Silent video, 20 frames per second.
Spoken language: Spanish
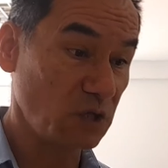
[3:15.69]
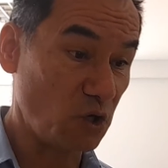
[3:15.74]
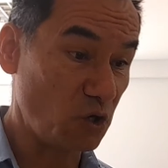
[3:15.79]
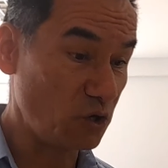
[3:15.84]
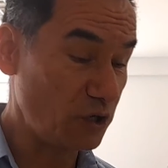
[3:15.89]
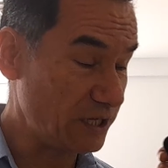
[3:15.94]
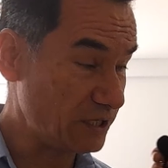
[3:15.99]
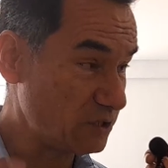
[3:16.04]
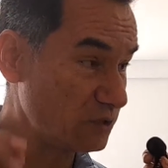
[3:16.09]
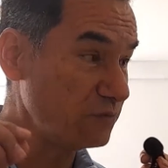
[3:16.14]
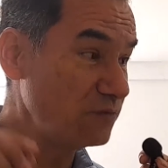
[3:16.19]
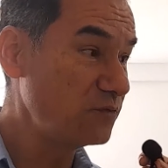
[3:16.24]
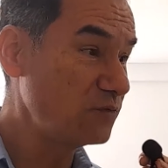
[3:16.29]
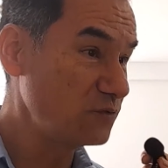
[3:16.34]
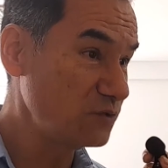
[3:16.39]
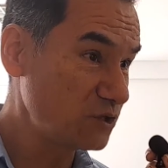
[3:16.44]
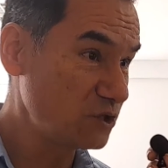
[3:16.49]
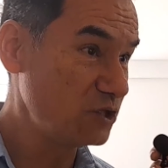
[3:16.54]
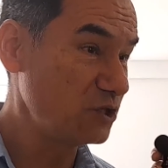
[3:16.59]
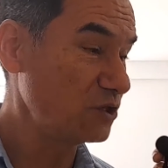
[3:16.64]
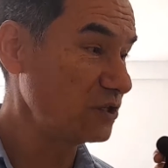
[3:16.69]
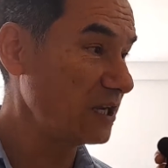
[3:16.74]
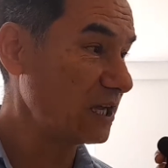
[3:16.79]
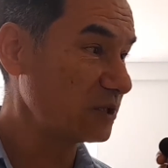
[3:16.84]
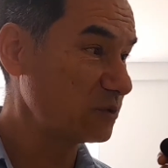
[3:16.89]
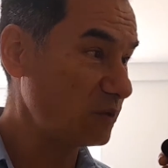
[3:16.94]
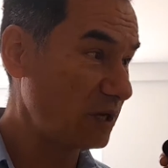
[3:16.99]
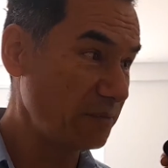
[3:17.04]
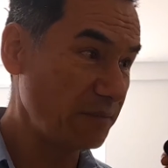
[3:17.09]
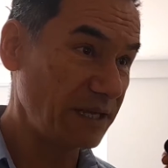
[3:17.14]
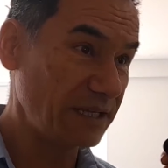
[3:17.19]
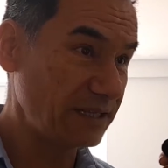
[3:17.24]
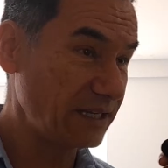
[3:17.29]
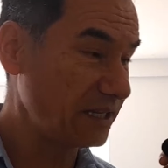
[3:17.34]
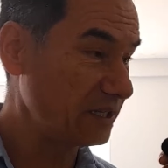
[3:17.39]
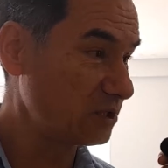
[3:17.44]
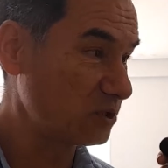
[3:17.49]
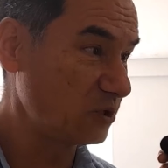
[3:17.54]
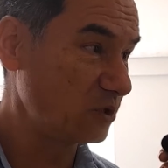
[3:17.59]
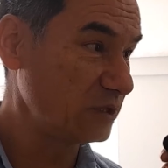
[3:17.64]
No, eso funciona actualmente
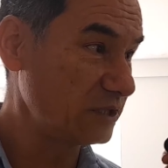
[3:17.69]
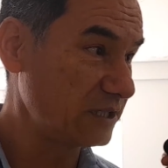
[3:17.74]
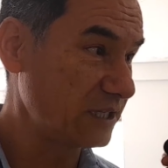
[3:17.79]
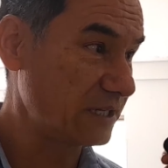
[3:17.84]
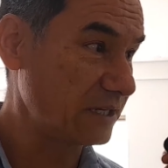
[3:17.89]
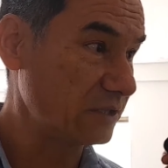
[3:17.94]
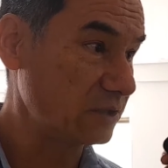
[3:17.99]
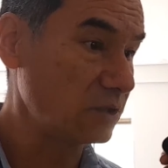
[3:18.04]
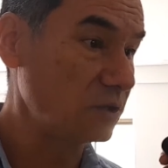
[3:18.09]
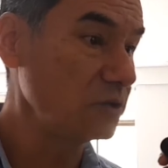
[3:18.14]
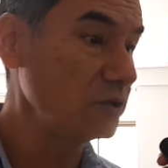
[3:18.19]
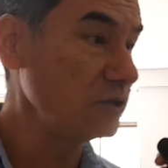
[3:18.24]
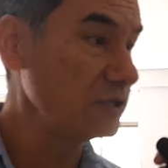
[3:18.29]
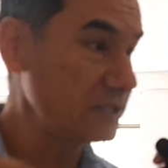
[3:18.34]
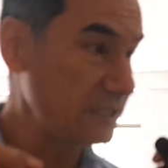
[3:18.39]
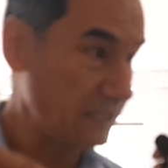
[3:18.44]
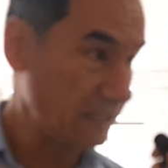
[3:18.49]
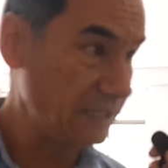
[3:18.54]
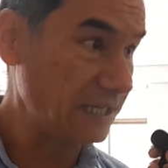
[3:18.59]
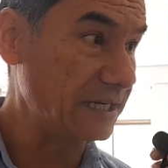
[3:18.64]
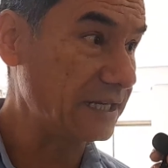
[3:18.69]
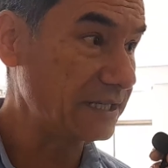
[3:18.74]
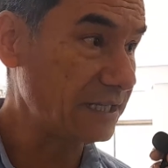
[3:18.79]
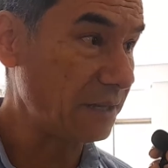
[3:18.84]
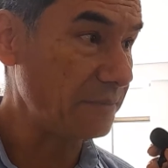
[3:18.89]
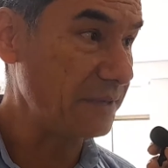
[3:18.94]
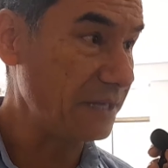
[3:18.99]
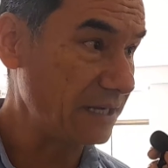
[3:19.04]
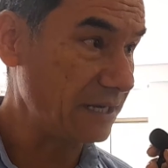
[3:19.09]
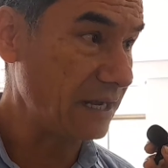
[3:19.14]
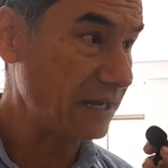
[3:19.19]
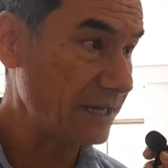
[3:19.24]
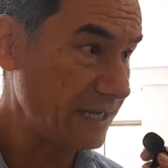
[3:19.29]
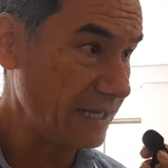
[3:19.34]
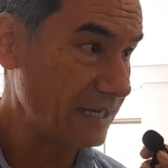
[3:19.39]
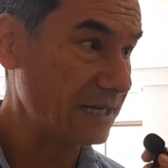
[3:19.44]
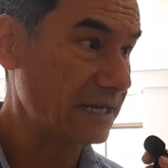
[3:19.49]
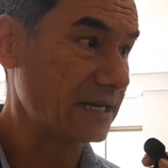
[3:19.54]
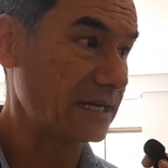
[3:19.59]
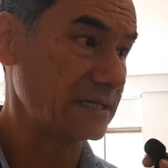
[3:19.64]
en todo el territorio y se tiene también
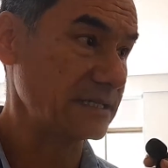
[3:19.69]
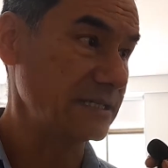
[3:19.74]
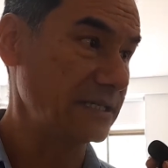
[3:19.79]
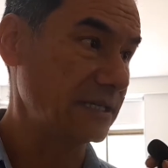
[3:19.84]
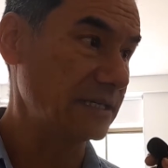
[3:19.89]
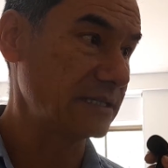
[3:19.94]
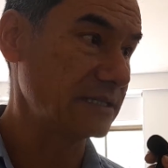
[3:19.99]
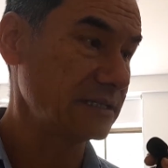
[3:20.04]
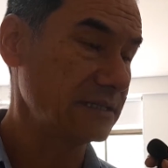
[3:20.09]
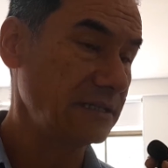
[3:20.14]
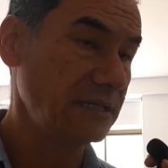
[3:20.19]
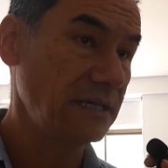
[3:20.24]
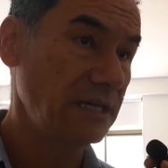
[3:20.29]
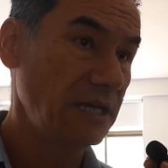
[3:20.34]
aquí en Acacías.